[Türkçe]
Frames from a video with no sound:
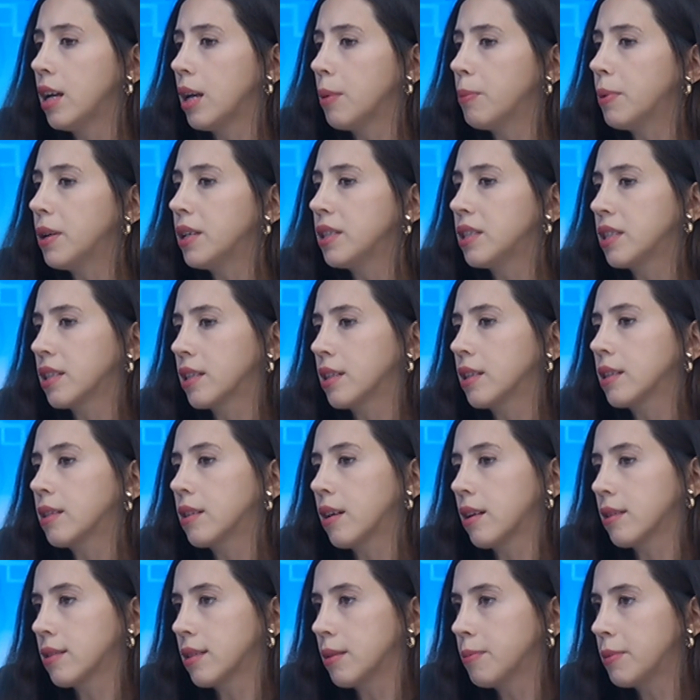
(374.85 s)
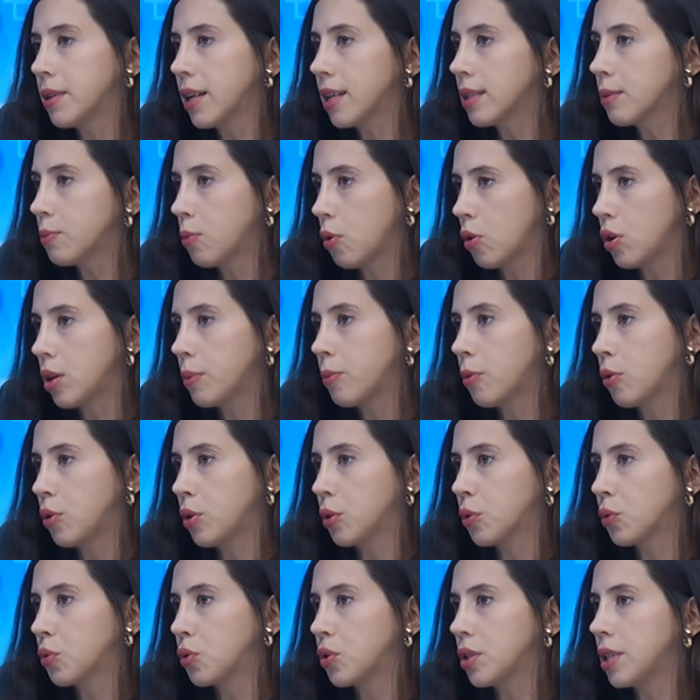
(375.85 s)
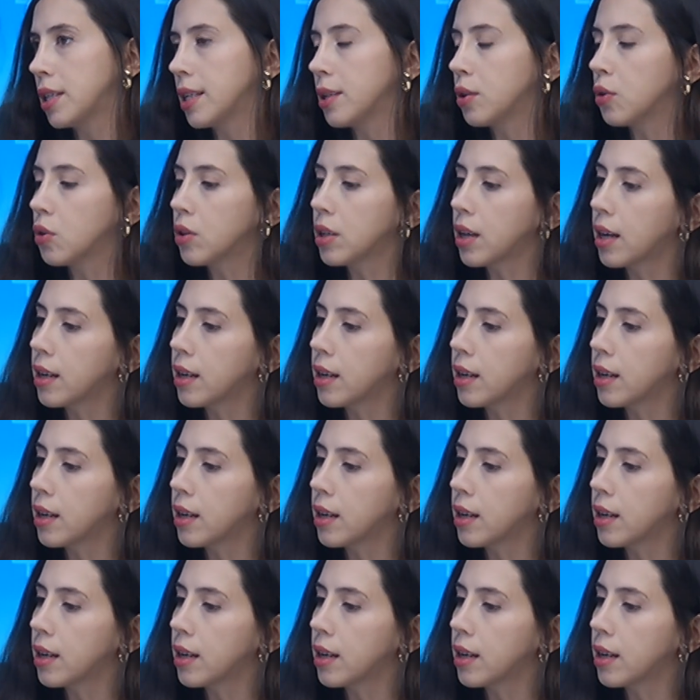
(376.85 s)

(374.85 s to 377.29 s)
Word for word: E, bağışıklık da aslında biraz böyle böyle güçleniyor.